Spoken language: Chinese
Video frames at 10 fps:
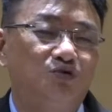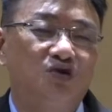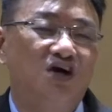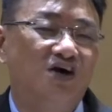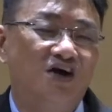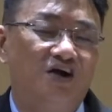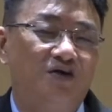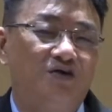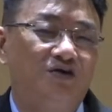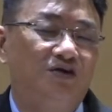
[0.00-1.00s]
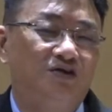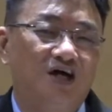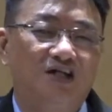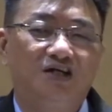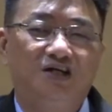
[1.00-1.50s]
不可能
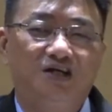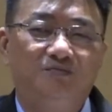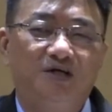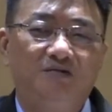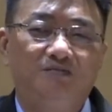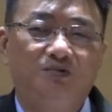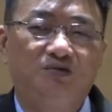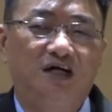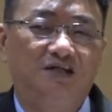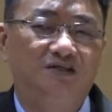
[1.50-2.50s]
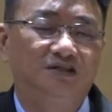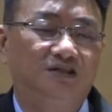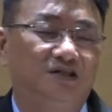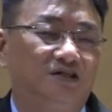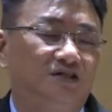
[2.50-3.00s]
他的灵命不长
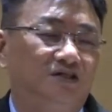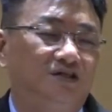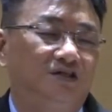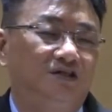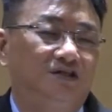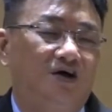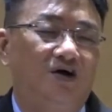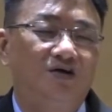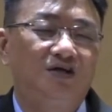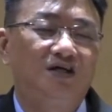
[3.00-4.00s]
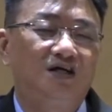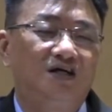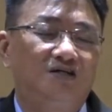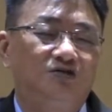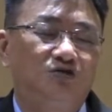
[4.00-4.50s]
进的，而一
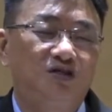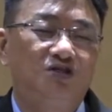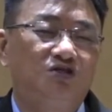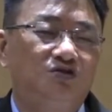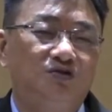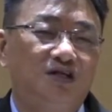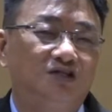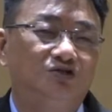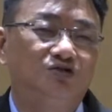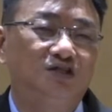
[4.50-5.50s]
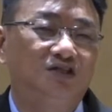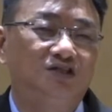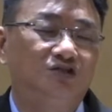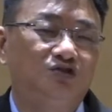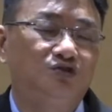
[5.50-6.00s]
个追求耶稣的
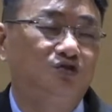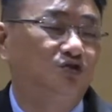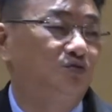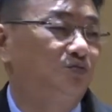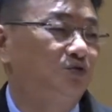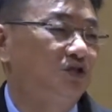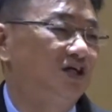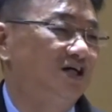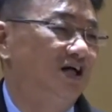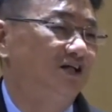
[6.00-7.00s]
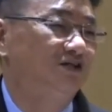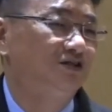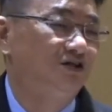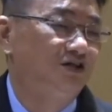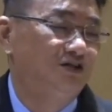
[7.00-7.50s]
基督徒不可能
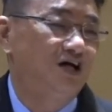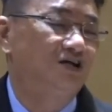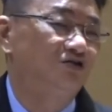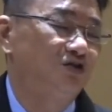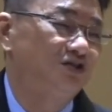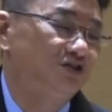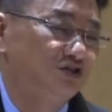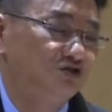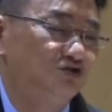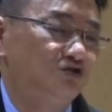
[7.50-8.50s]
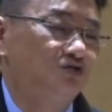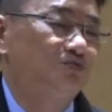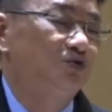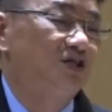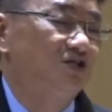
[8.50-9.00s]
他对基督
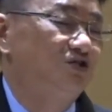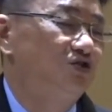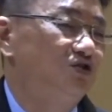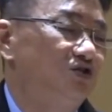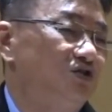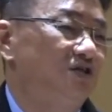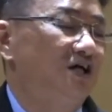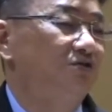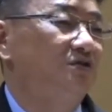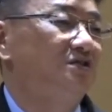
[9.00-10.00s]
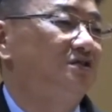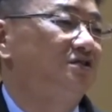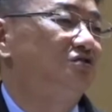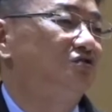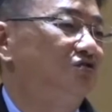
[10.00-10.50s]
不认识，他对
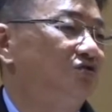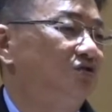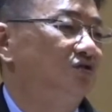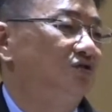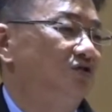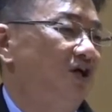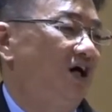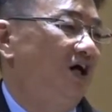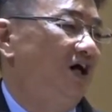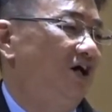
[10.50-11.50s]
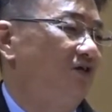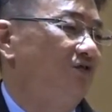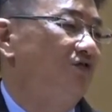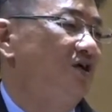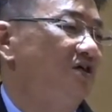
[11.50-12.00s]
基督。 啊，
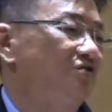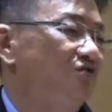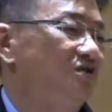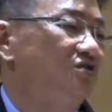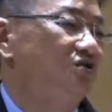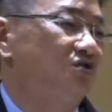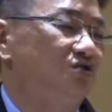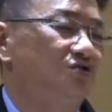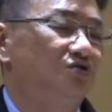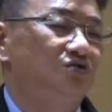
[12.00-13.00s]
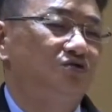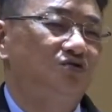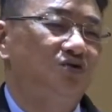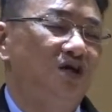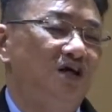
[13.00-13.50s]
越追求
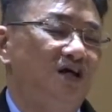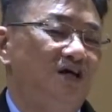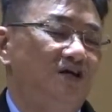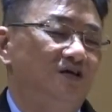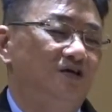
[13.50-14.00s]
越